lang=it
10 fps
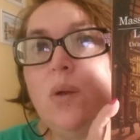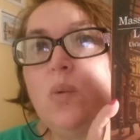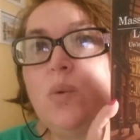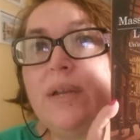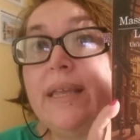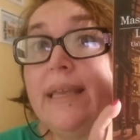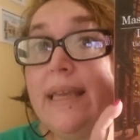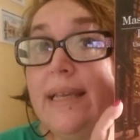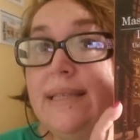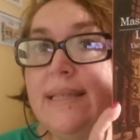
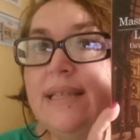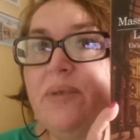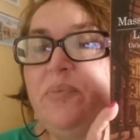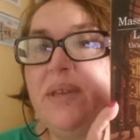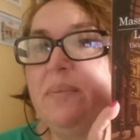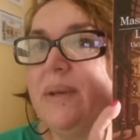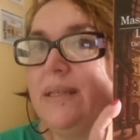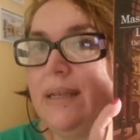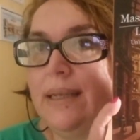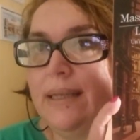un'inchiesta per
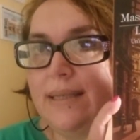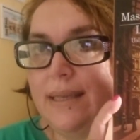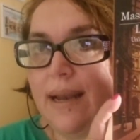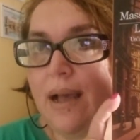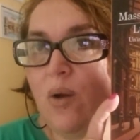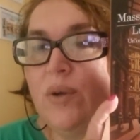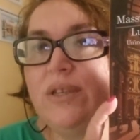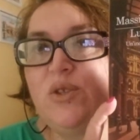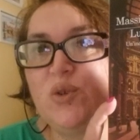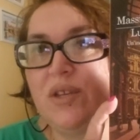Matilde Serao,
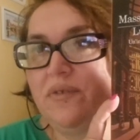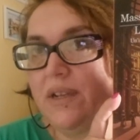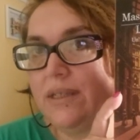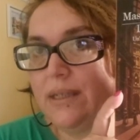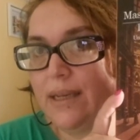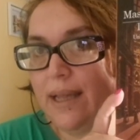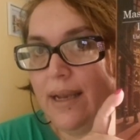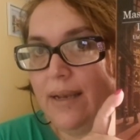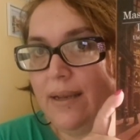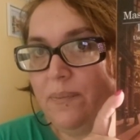edizioni
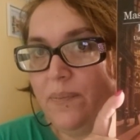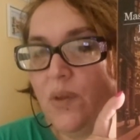Feltrinelli.